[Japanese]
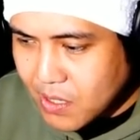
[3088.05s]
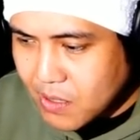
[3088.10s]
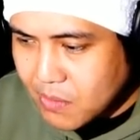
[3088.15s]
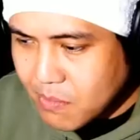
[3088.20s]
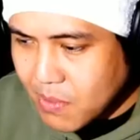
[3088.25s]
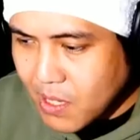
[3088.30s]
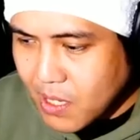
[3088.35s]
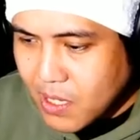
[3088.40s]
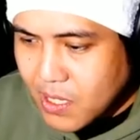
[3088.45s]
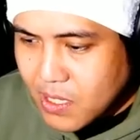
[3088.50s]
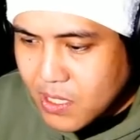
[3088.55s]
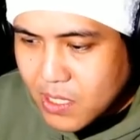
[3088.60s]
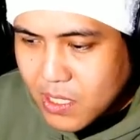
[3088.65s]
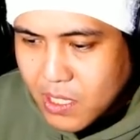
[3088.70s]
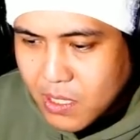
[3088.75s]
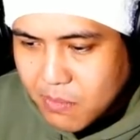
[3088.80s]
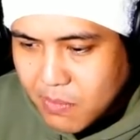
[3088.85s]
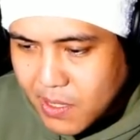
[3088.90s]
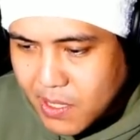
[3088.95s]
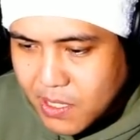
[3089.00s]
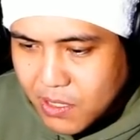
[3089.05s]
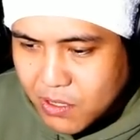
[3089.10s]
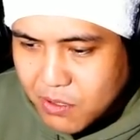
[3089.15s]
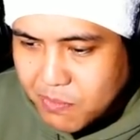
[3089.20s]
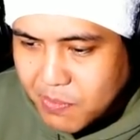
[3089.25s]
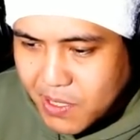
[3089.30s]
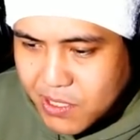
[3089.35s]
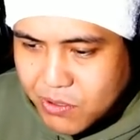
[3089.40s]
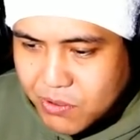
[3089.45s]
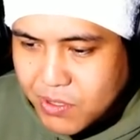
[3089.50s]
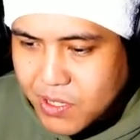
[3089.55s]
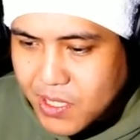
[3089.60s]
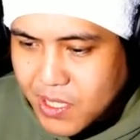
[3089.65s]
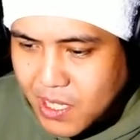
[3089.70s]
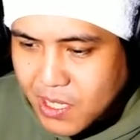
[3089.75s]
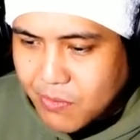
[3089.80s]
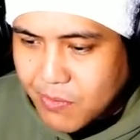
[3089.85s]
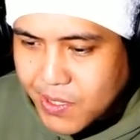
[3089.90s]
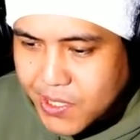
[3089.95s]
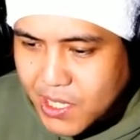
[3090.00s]
まあ今いる場所じゃな
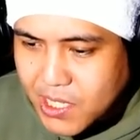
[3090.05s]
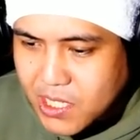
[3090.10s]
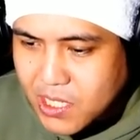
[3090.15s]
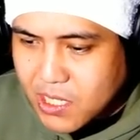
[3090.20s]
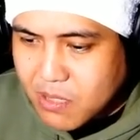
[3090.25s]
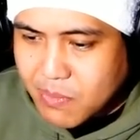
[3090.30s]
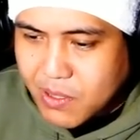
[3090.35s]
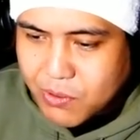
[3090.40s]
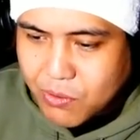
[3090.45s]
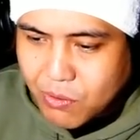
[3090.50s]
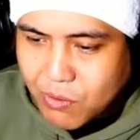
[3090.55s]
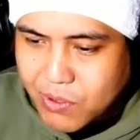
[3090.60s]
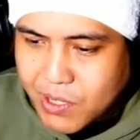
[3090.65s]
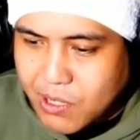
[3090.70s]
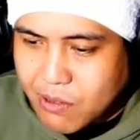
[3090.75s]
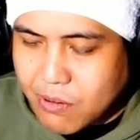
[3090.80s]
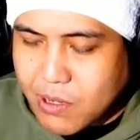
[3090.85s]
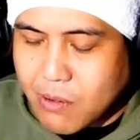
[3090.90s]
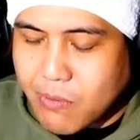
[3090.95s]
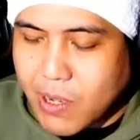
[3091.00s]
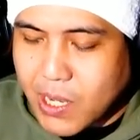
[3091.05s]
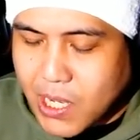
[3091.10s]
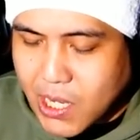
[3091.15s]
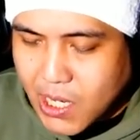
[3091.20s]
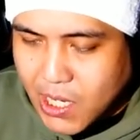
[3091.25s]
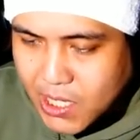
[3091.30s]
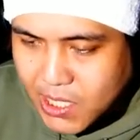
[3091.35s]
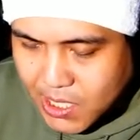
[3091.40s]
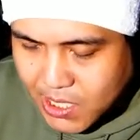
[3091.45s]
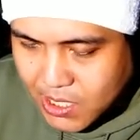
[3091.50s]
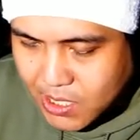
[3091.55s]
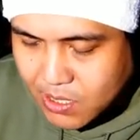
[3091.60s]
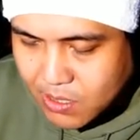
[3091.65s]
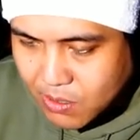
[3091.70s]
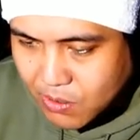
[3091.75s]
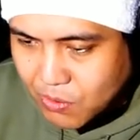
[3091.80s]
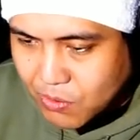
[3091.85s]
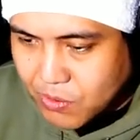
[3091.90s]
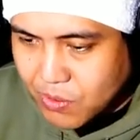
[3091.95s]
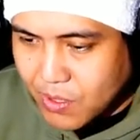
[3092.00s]
い、私今どこにいるかわからないってい
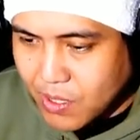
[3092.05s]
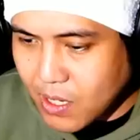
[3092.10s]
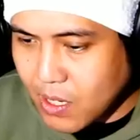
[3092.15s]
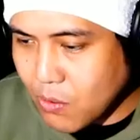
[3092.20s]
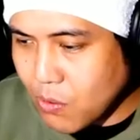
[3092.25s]
うことだから、